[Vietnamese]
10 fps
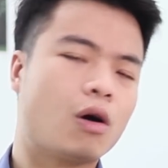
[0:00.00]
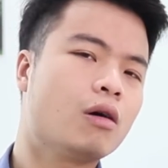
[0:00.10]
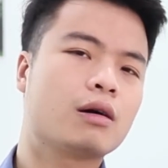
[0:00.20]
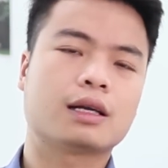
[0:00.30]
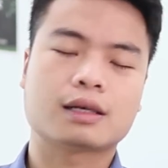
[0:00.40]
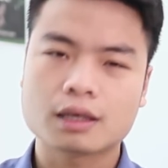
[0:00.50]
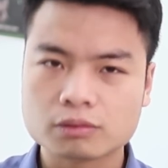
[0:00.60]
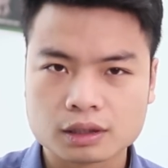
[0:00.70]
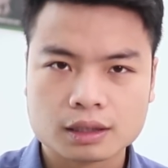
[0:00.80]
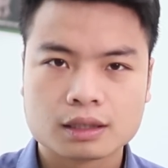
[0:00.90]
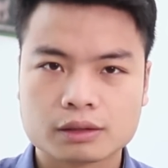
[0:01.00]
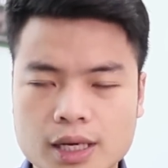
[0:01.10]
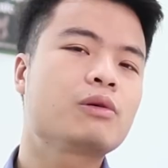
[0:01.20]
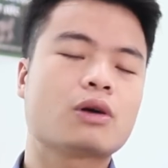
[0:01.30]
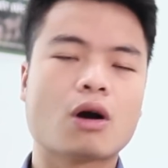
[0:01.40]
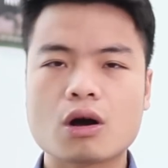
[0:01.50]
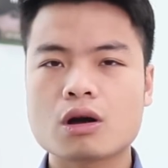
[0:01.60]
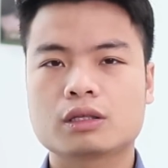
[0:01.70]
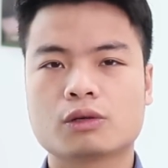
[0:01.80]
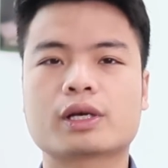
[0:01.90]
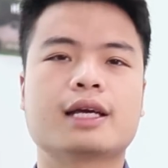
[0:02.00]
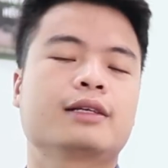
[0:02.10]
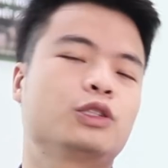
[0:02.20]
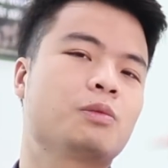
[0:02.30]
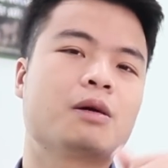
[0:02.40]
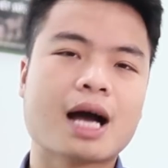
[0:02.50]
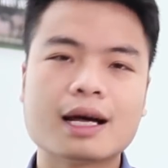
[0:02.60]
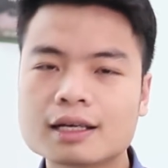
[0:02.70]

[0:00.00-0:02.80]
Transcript: có hoặc là không. Nếu có, ok, chúc mừng